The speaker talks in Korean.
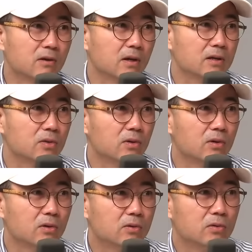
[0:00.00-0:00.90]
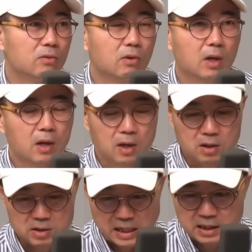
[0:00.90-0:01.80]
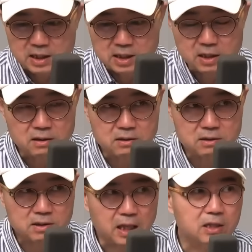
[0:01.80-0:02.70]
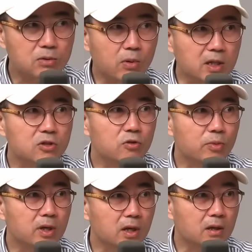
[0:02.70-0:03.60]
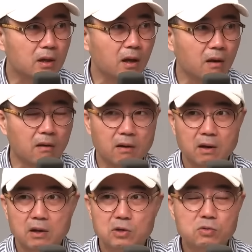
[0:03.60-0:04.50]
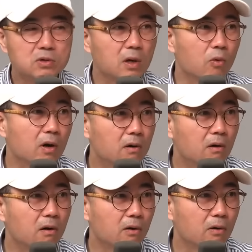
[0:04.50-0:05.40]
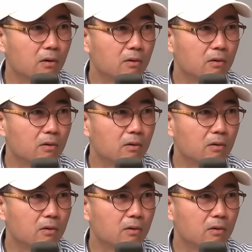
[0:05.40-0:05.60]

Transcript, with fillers: 거라서 네. 그리고 상대 차량 택시도 SUV이긴 한데 이쪽 차가 워낙 커요. 네.